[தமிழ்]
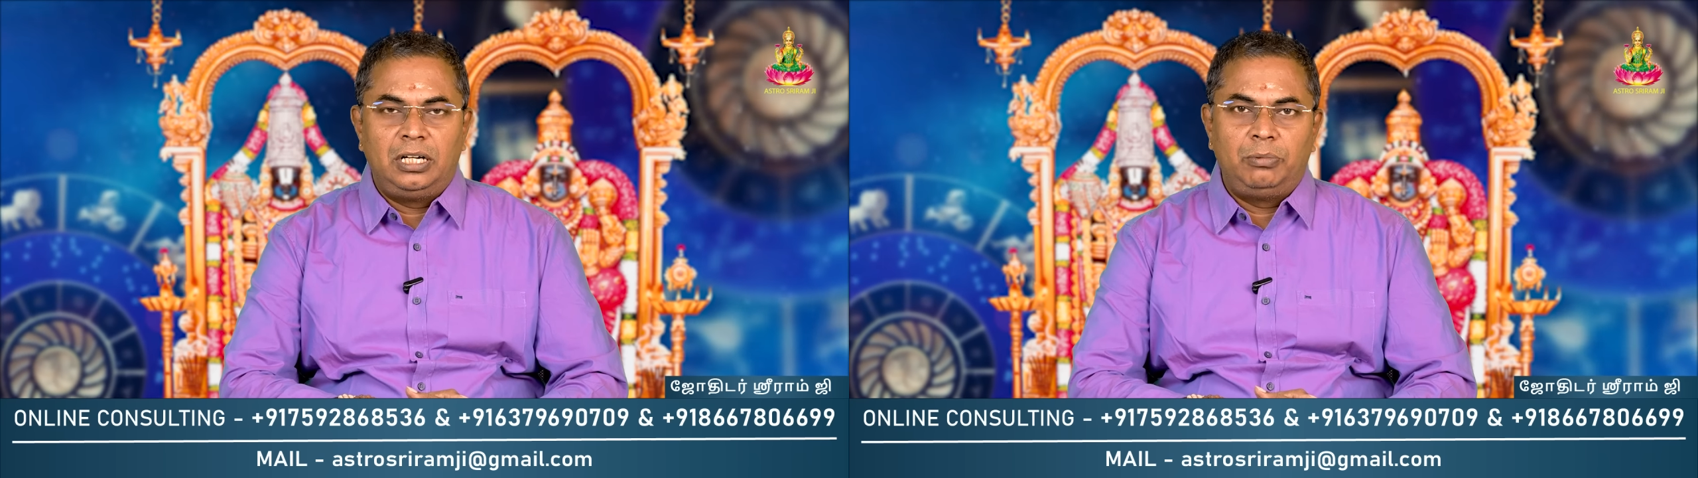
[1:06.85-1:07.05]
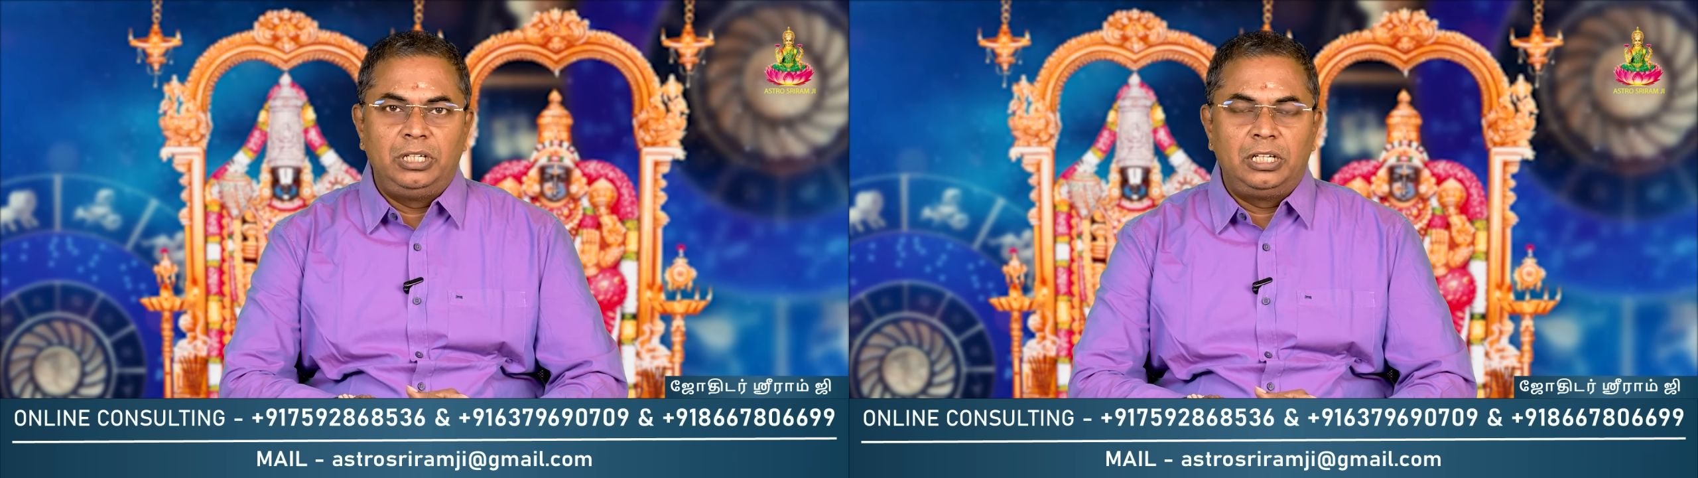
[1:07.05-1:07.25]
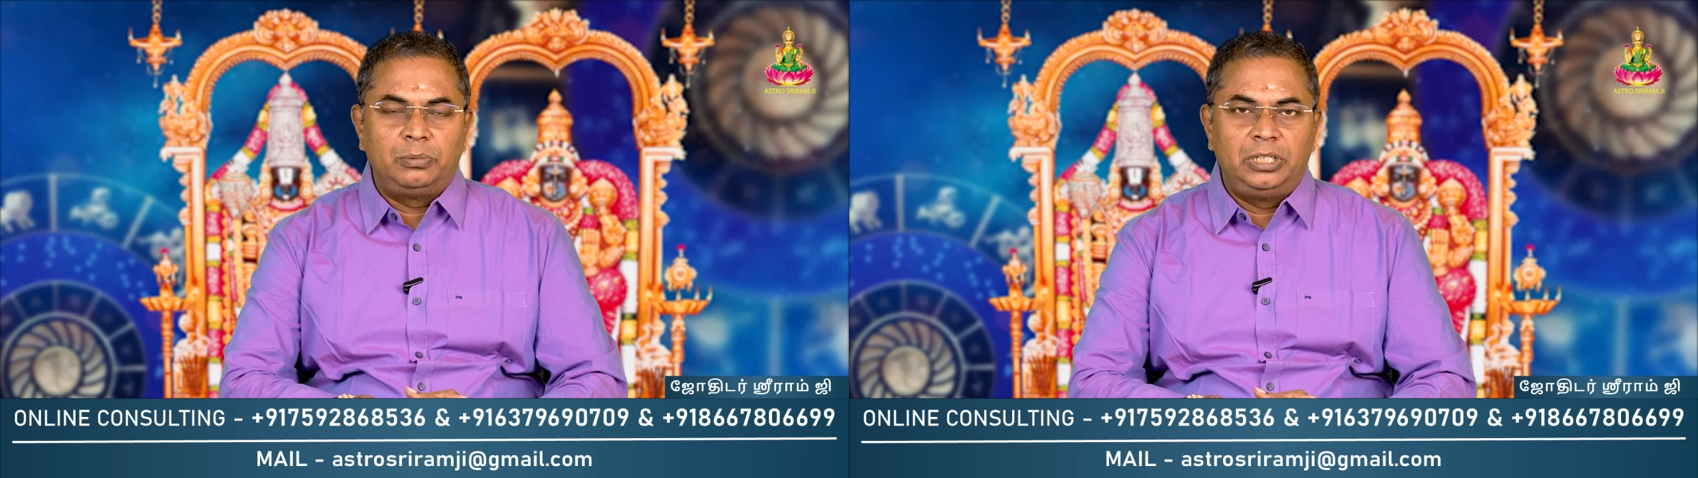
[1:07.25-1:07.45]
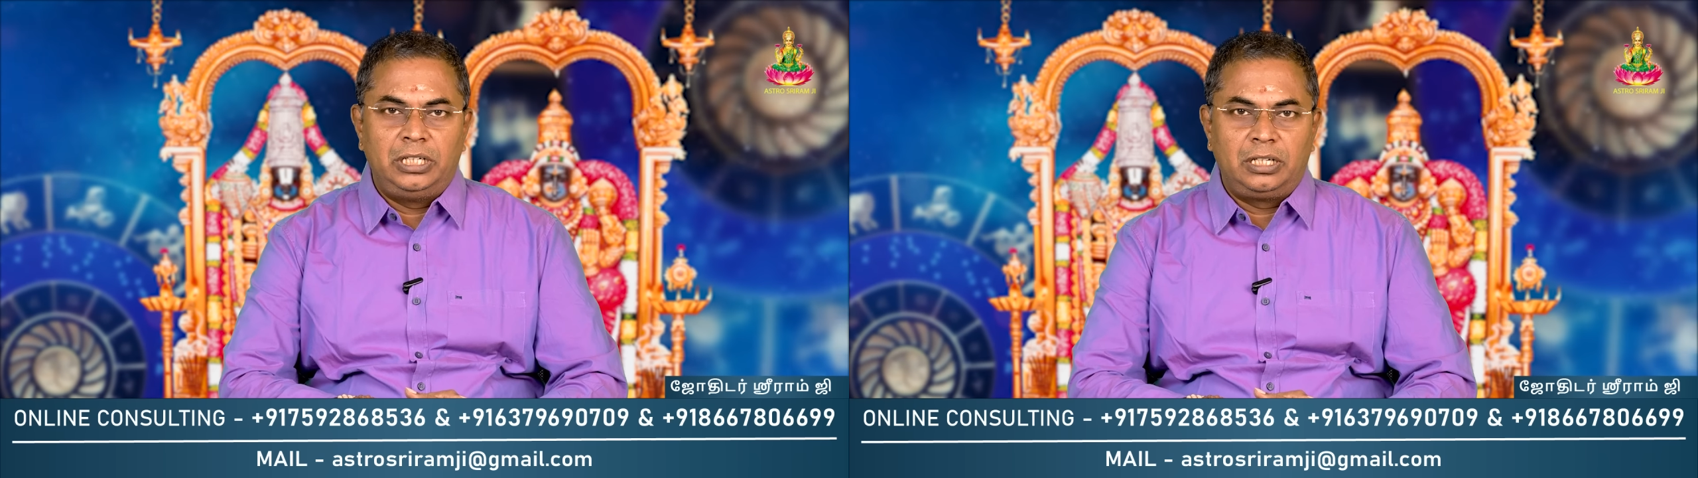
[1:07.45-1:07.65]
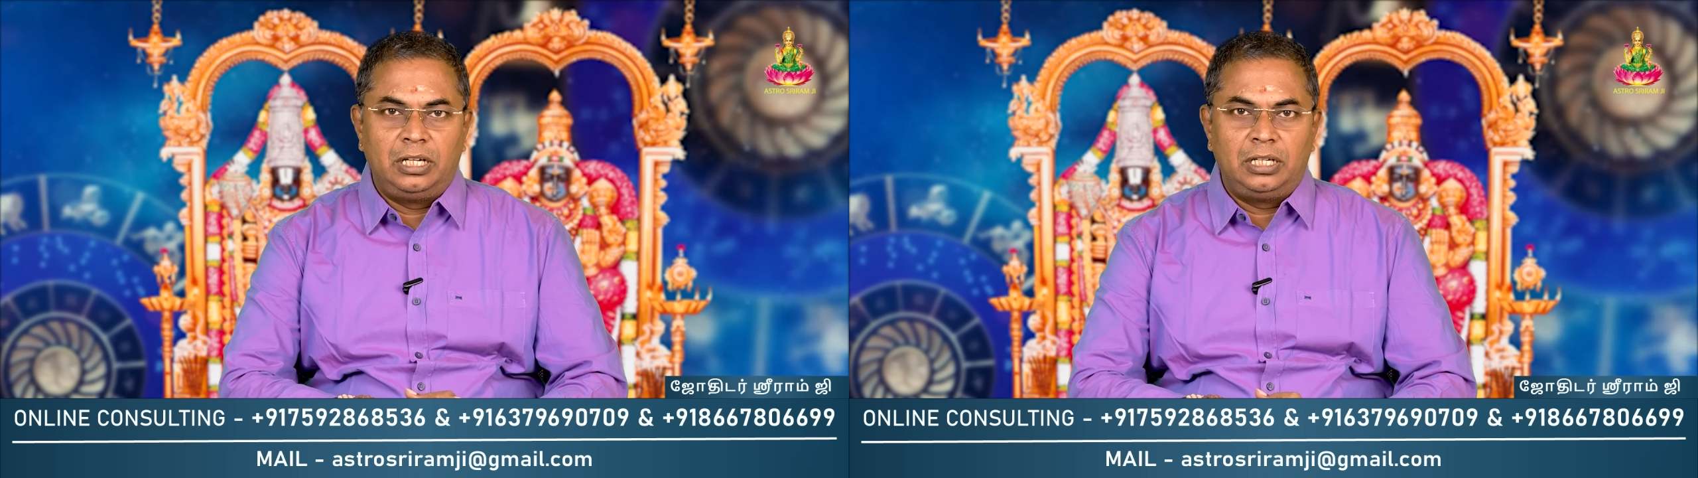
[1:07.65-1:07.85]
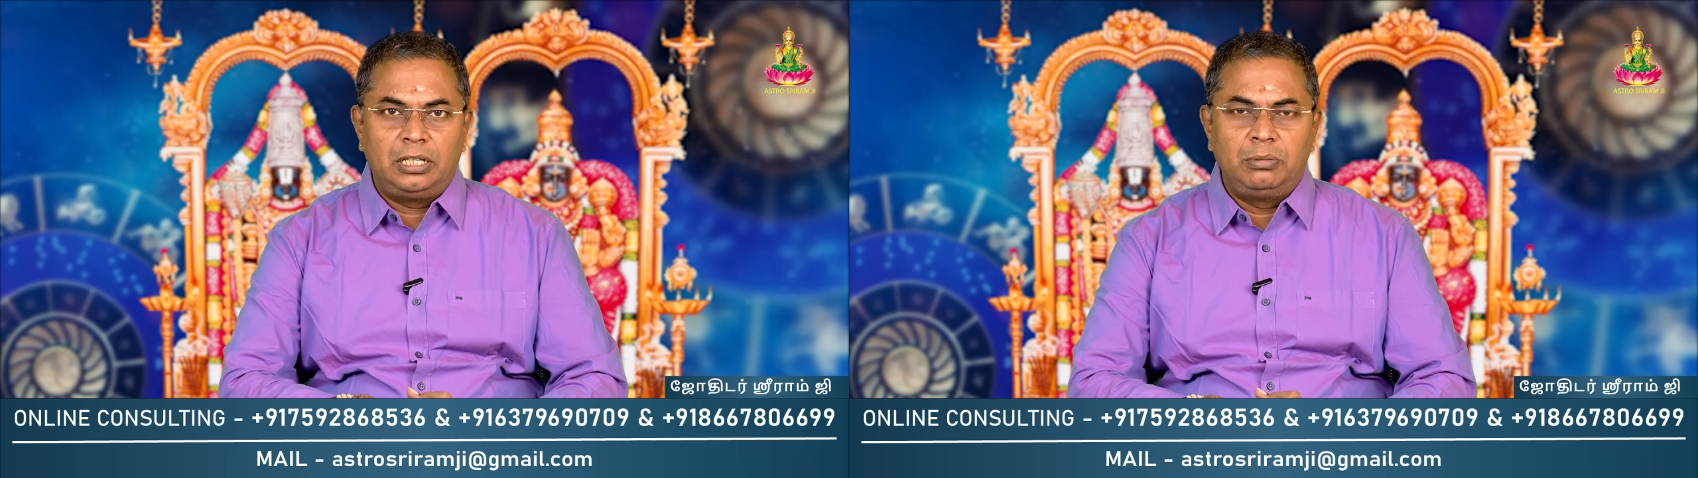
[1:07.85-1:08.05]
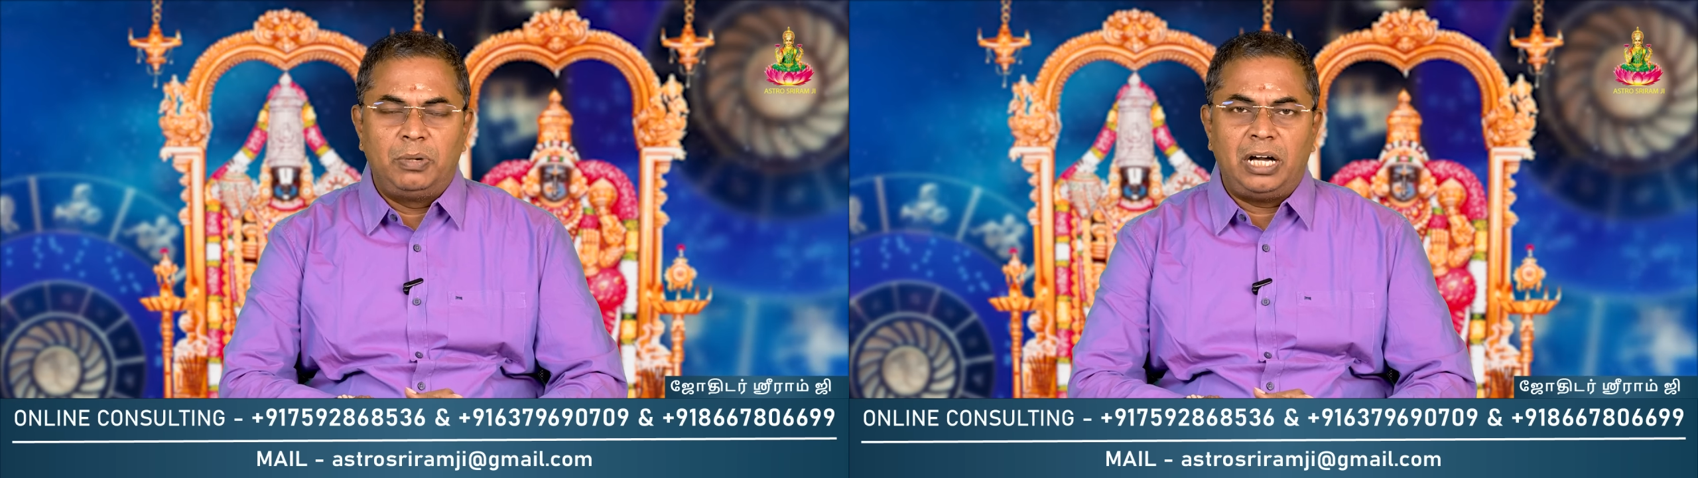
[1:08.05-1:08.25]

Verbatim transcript: அப்படிங்கிற மாதிரி எடுக்கலாம் அதாவது